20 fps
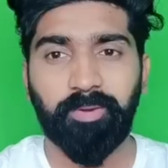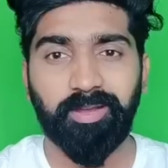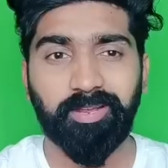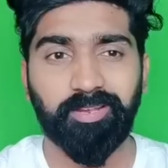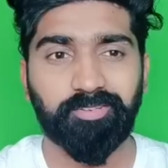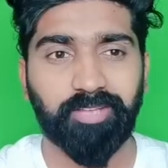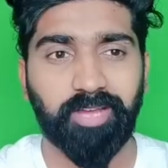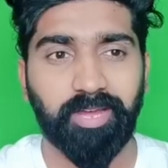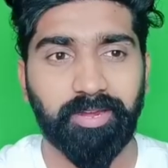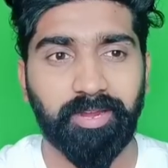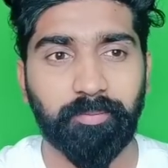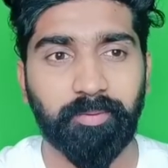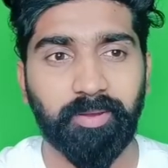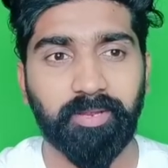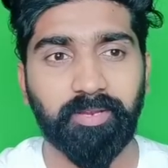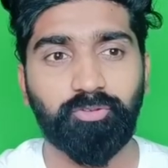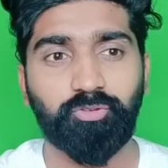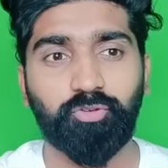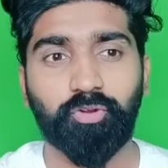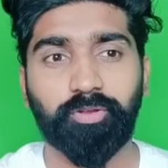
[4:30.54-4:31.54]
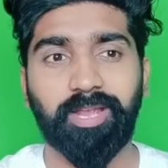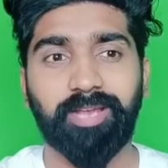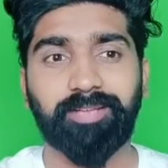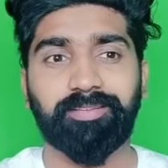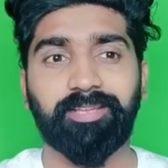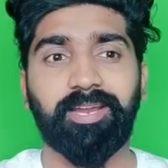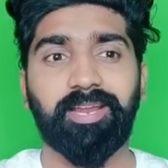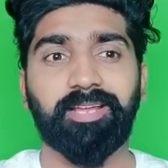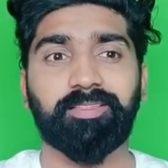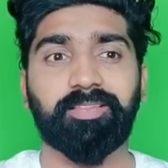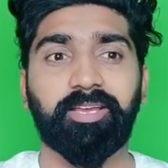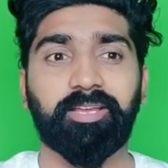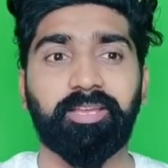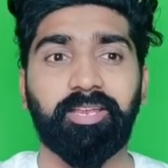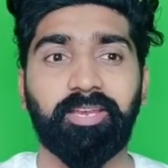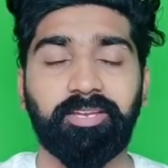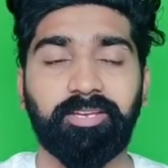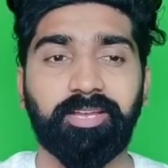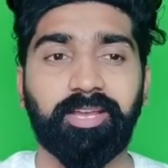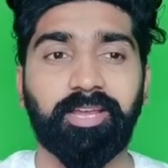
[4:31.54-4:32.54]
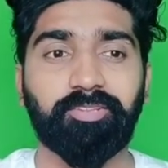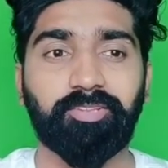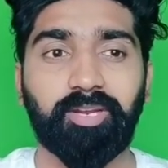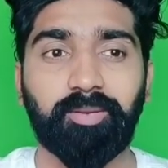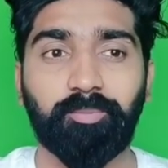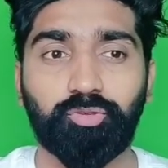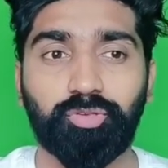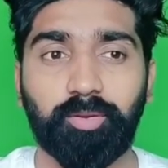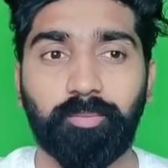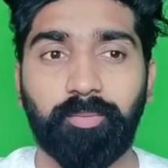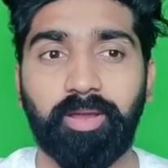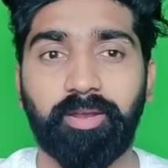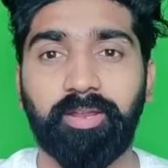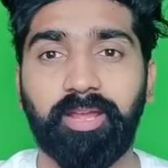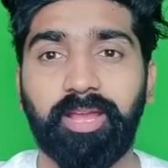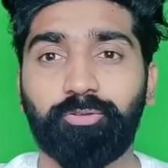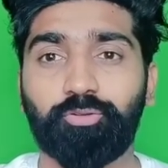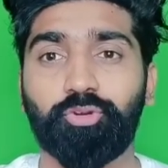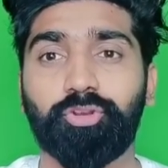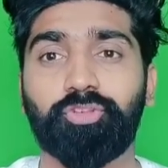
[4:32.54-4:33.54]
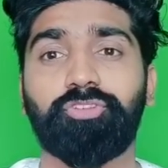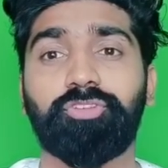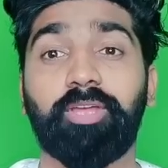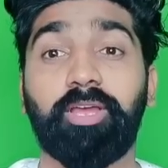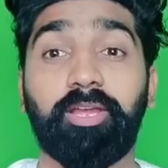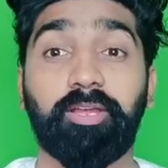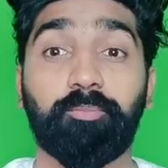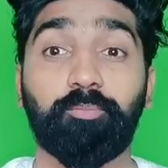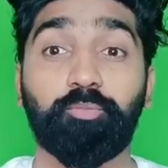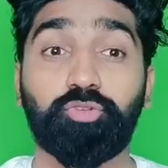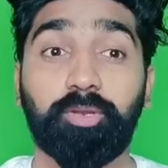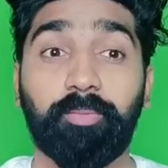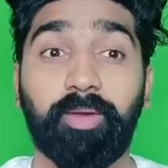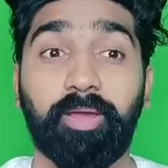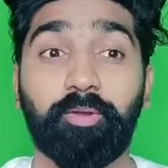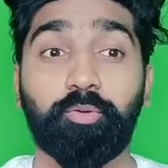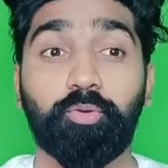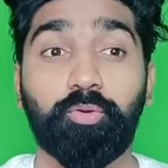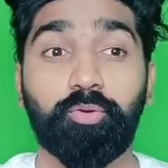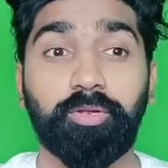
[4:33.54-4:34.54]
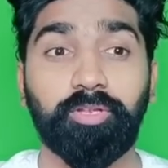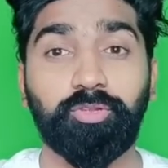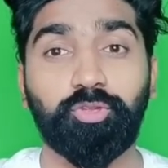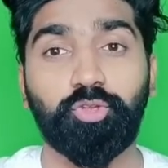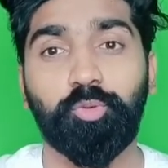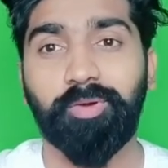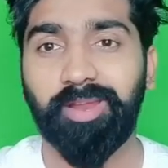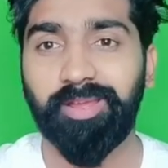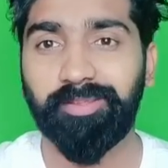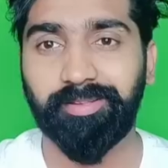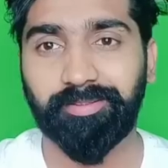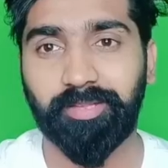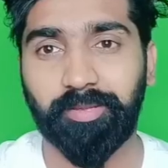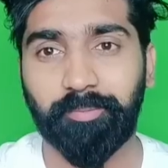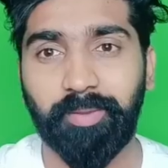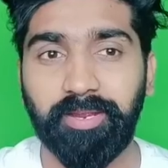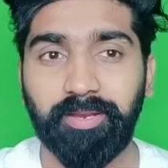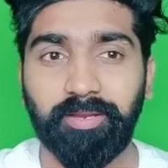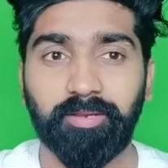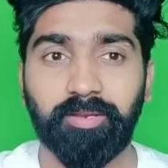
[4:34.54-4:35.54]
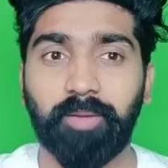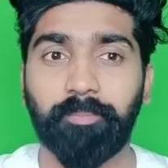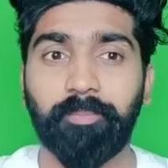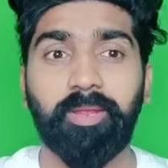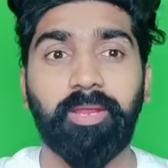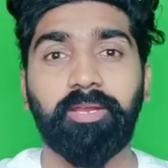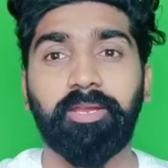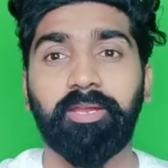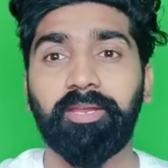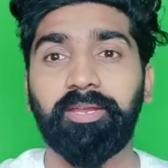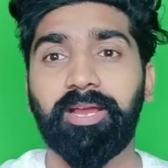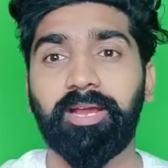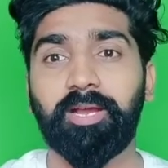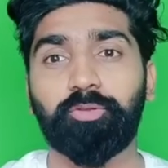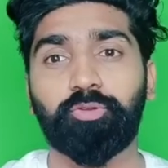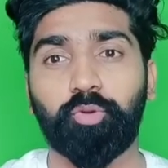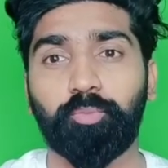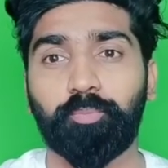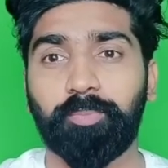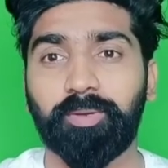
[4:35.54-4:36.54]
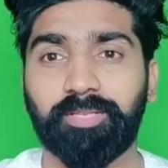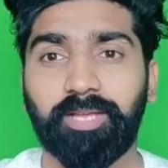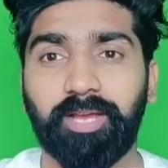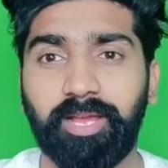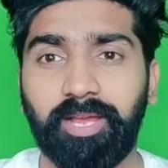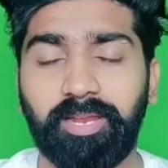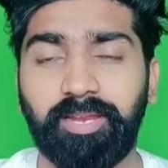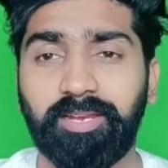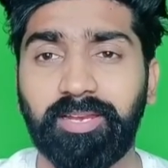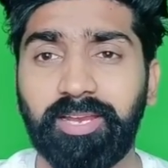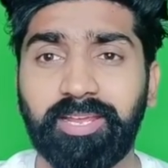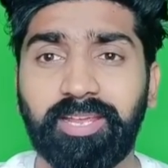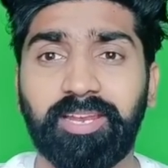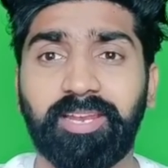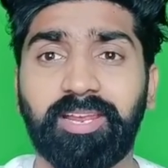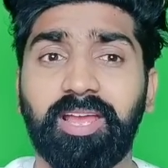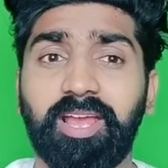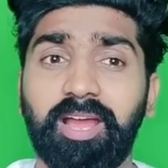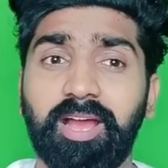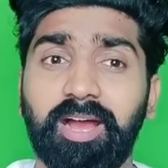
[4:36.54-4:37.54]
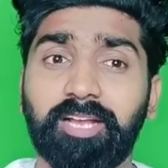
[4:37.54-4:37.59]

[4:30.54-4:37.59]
वही पाकिस्तान है भाई जो कहता रहता है कि इंडिया के अंदर मुसलमान असुरक्षित है मुसलमानों को हिंदू बनाया जाता है भाई हमें इंडिया का तो पता है लेकिन